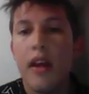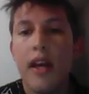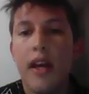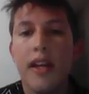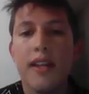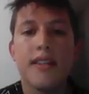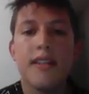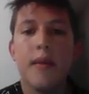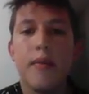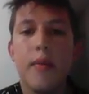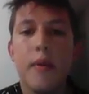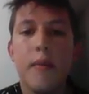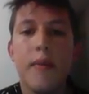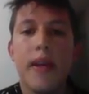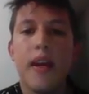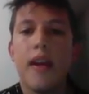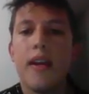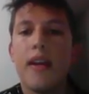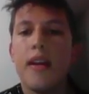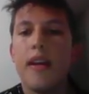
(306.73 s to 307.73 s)
En esta
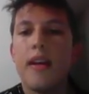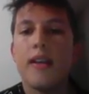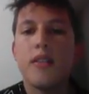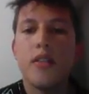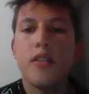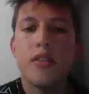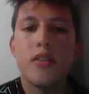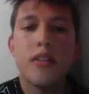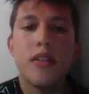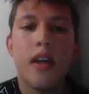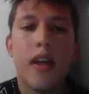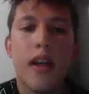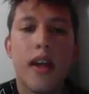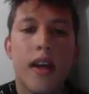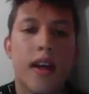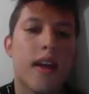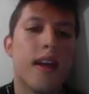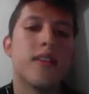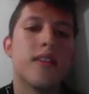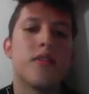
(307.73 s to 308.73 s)
primera generación se da
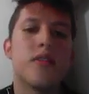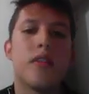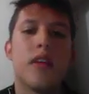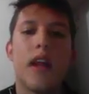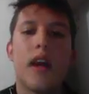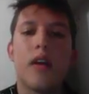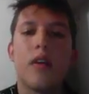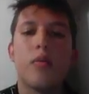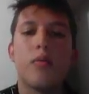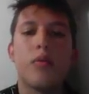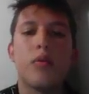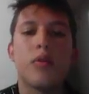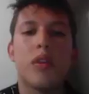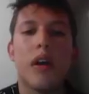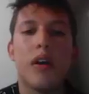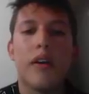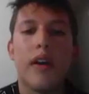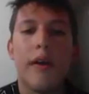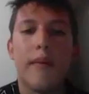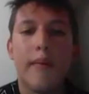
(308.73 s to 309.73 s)
la creación de la
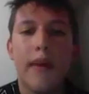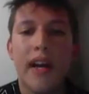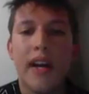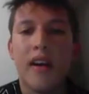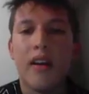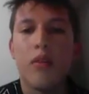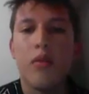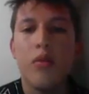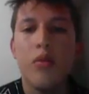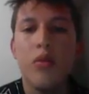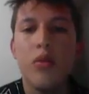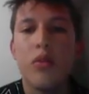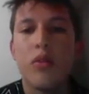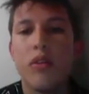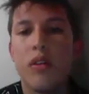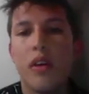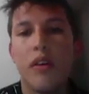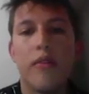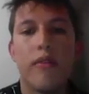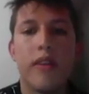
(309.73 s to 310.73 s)
computadora Mark
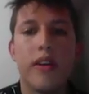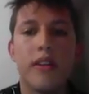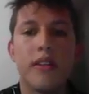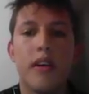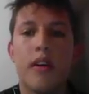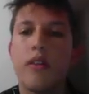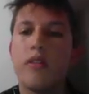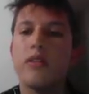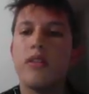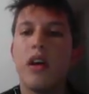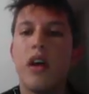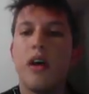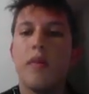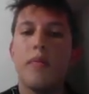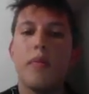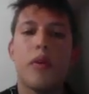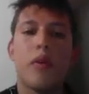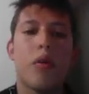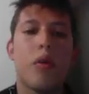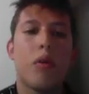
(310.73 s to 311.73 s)
I, que fue
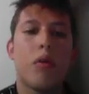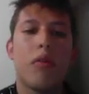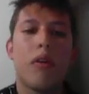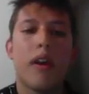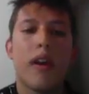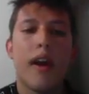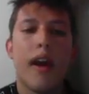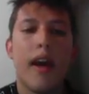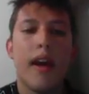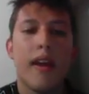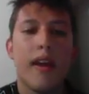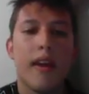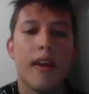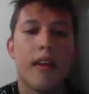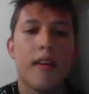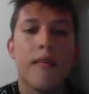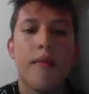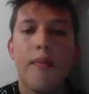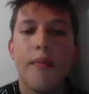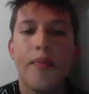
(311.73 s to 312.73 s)
desarrollada por Howard
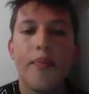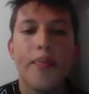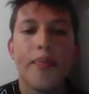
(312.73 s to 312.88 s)
Aiken.